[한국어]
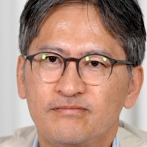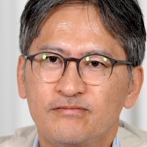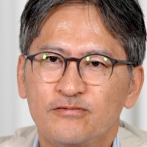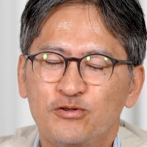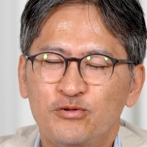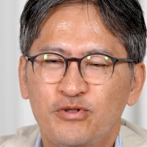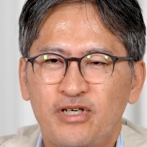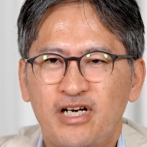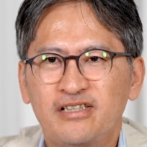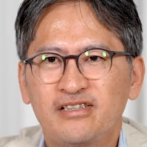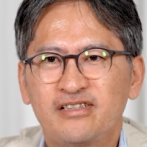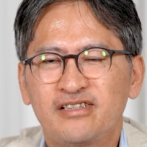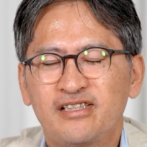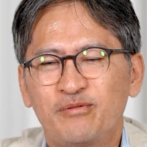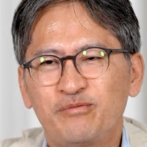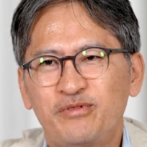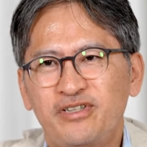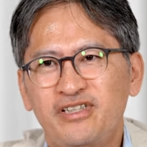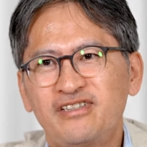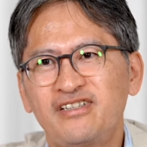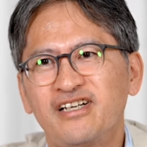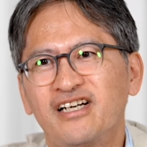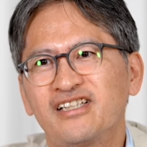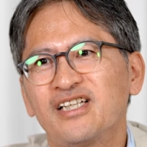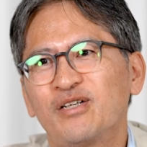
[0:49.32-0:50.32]
우리 한참
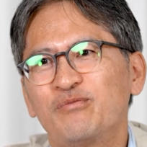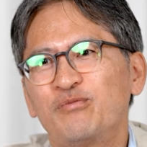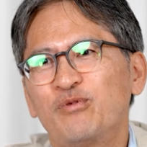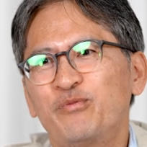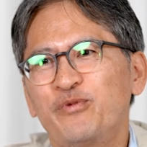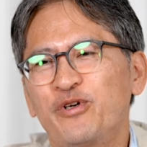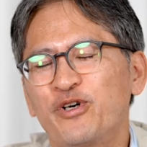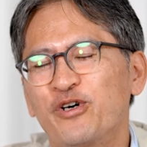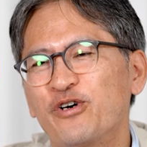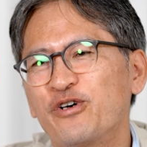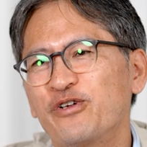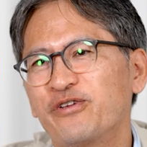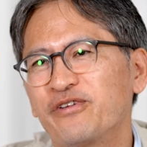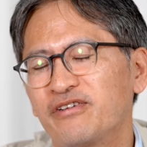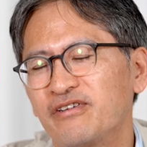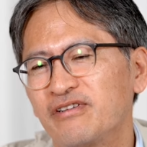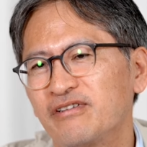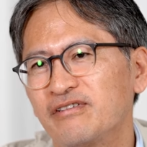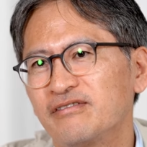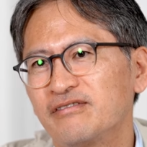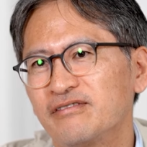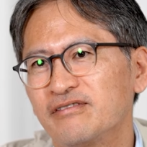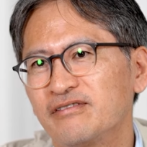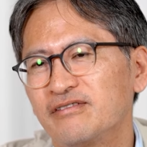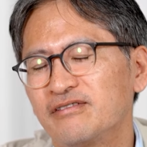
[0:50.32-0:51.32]
일을 하다 보면
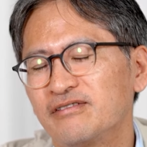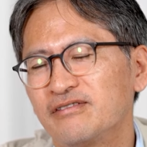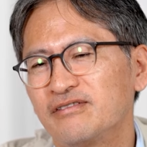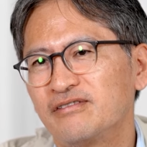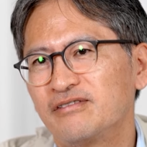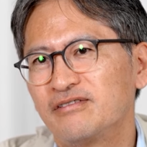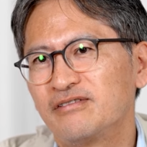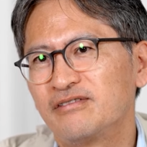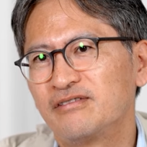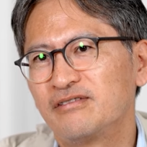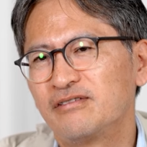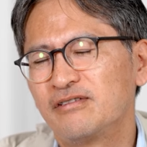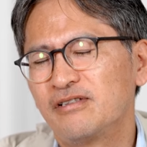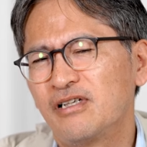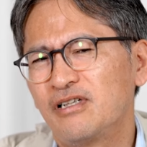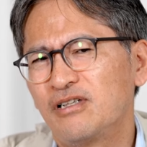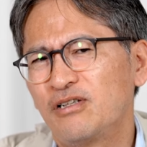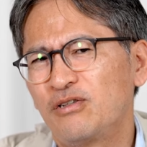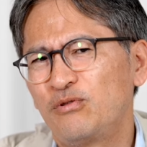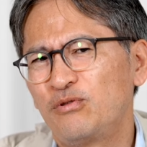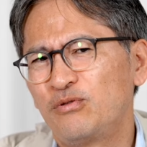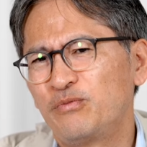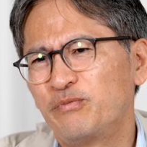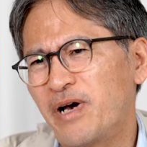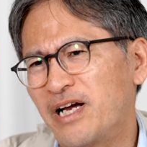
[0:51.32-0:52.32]

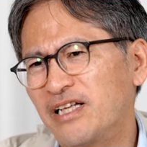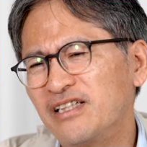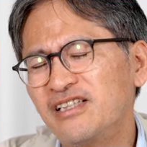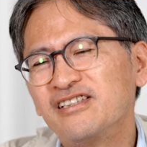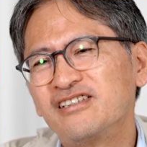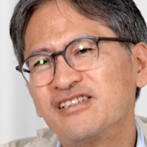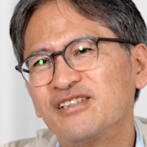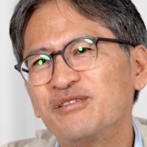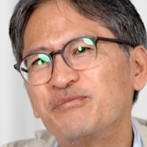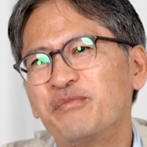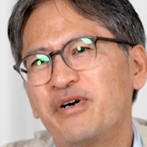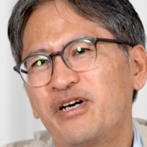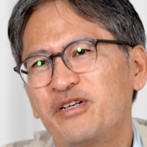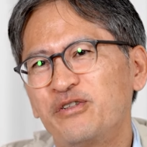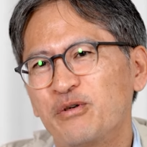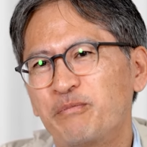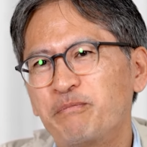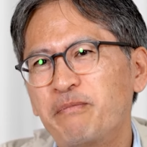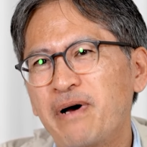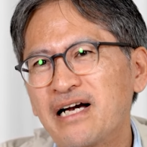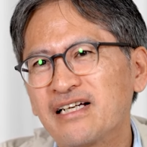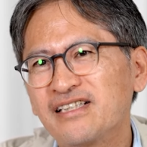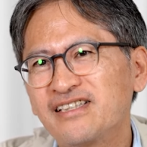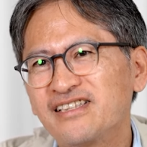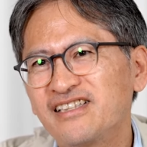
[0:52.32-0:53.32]
요즘 많이 쓰는 말이죠.
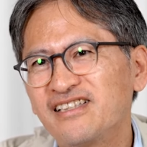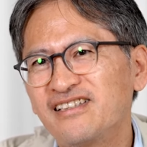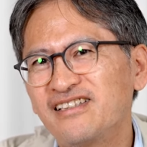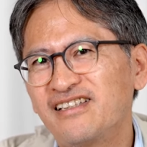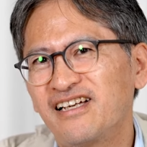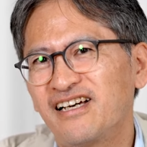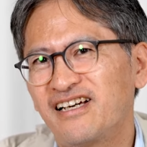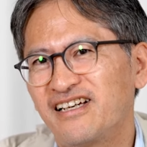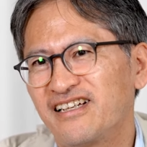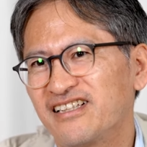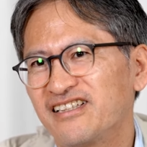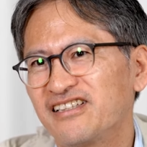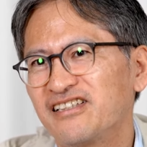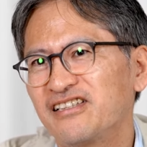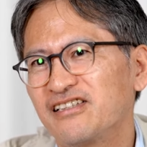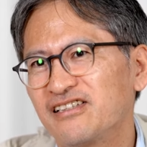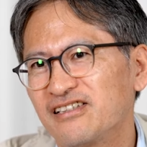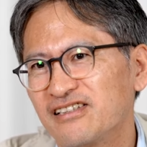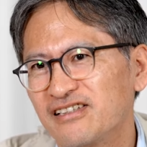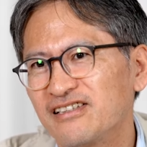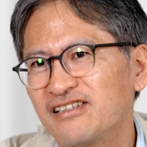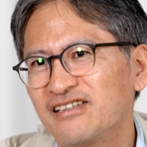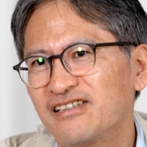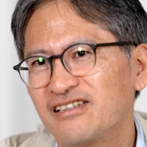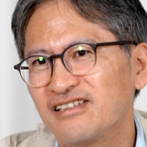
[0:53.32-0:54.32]
빡친다.
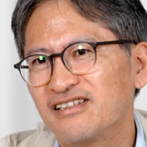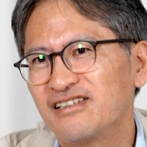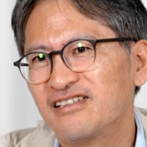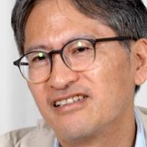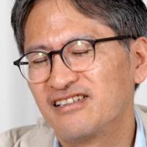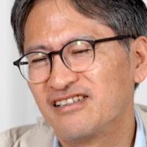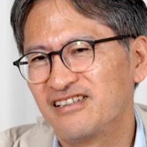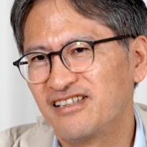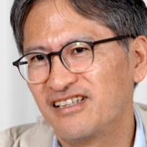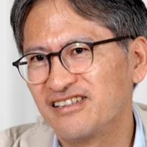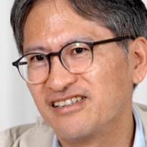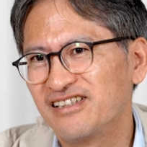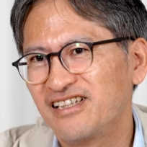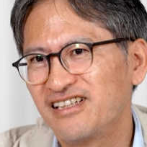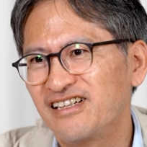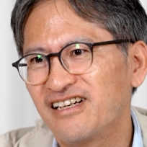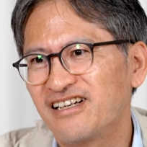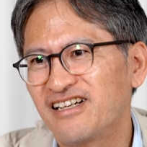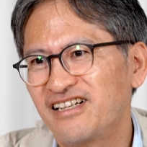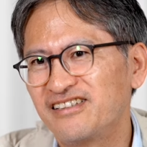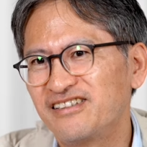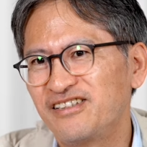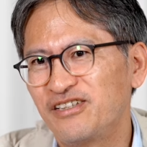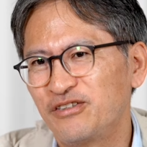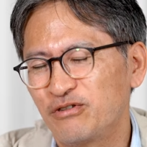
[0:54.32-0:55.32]
라는
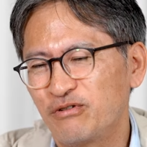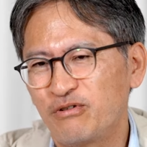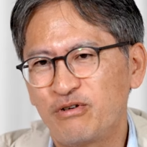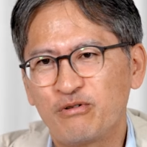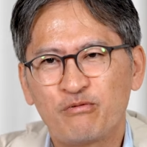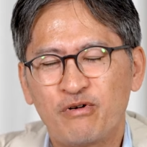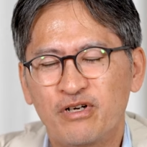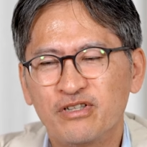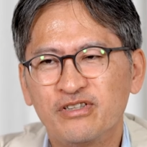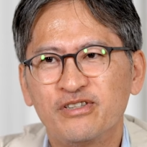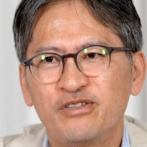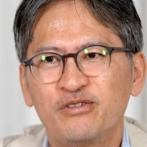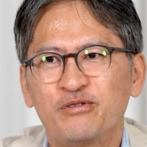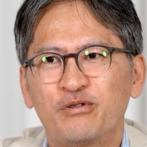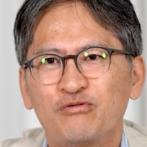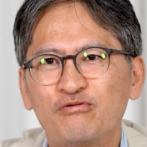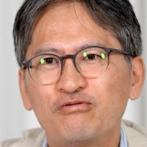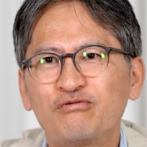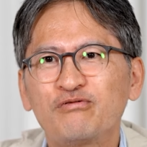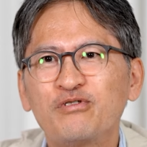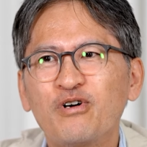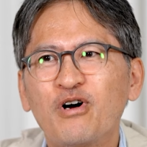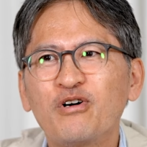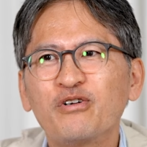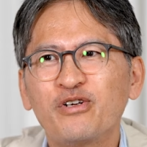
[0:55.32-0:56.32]
생각할 때 완전히
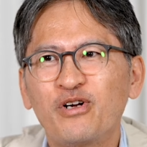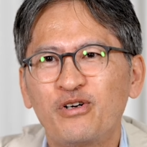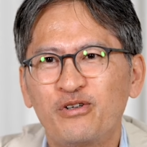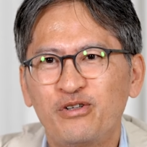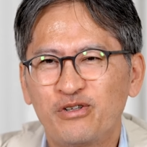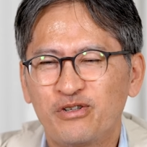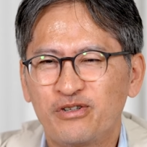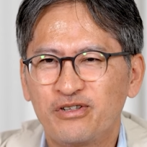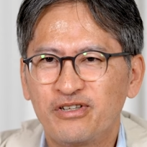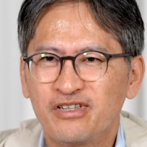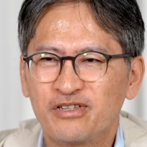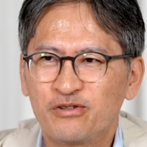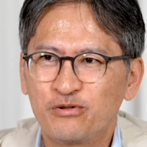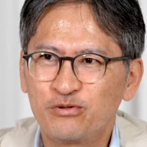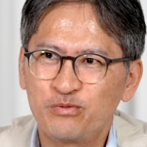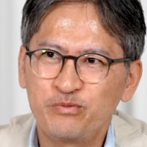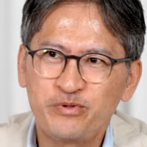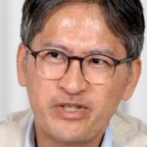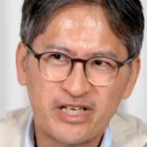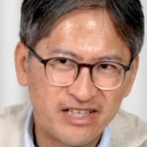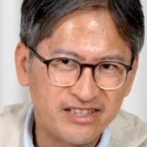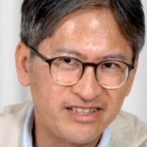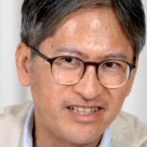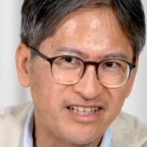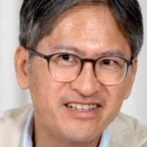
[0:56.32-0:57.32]
뚜껑 열려. 그건
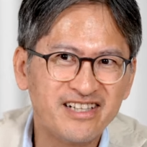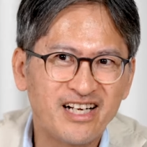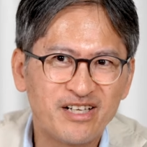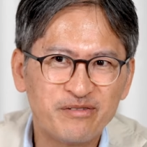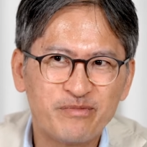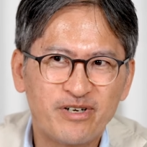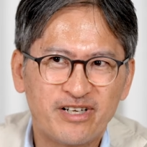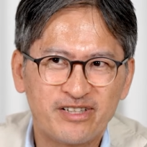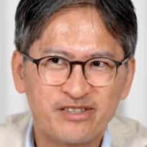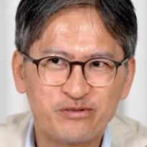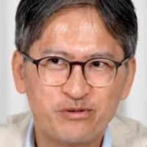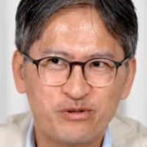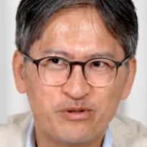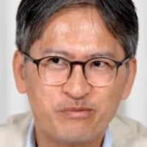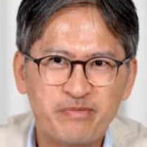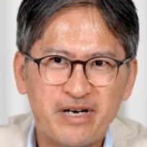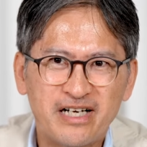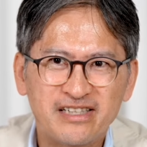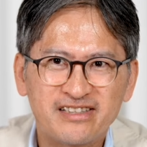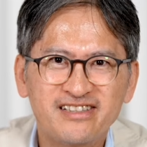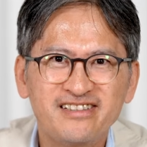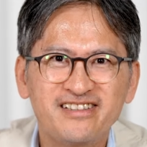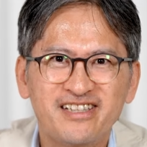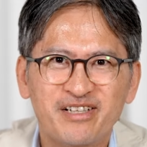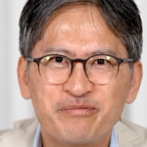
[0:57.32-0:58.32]
좀 약간 옛날 말이고
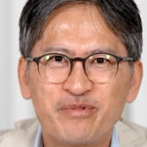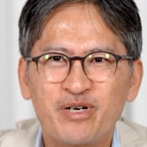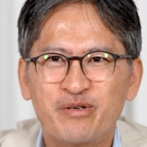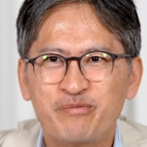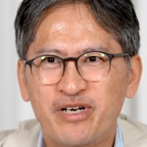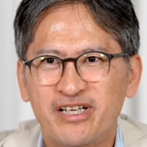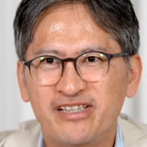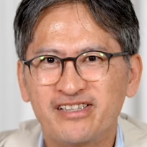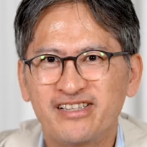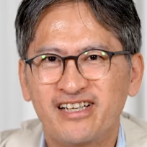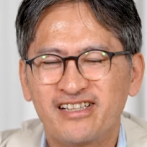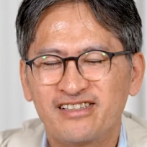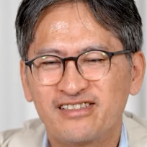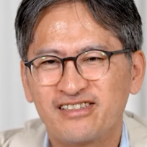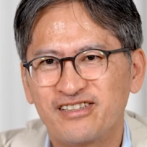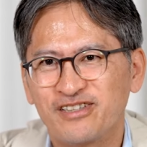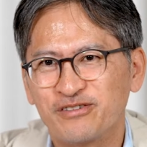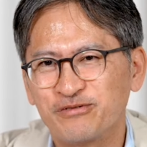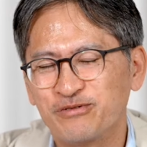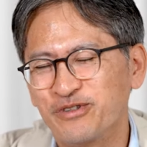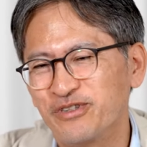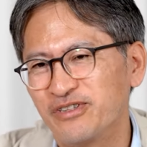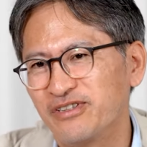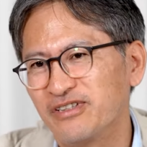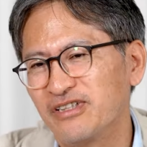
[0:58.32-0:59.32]
빡친다는 말 많이
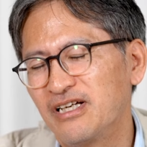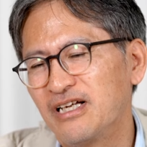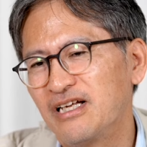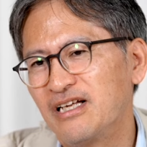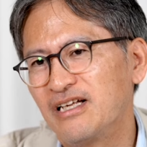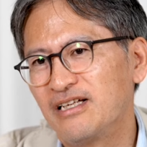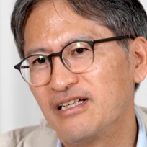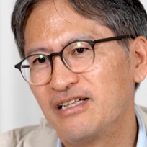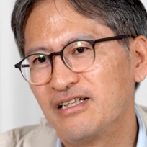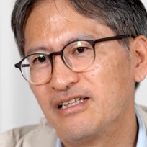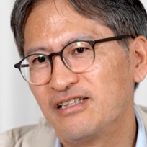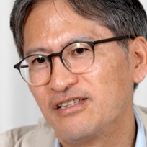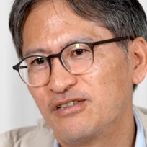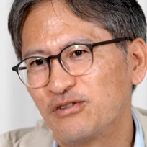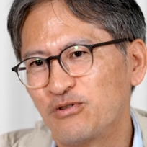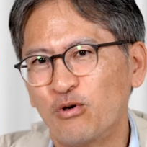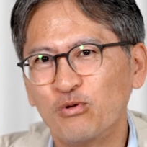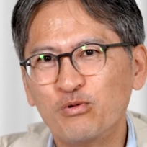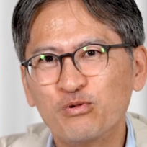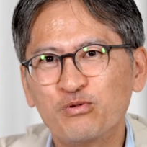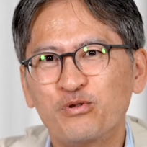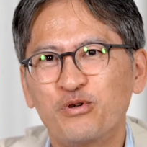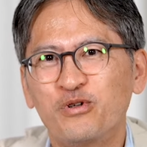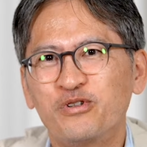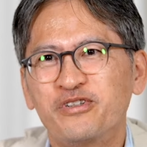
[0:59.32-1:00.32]
하더라고요.
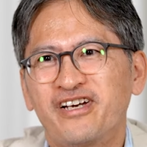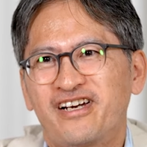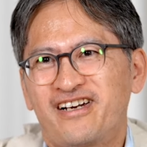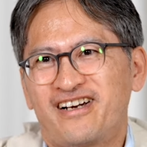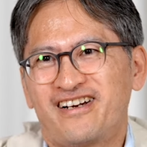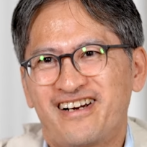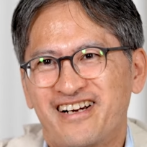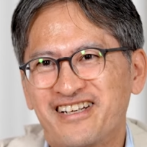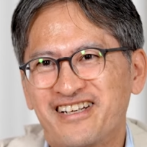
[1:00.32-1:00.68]
저도 그럴 때가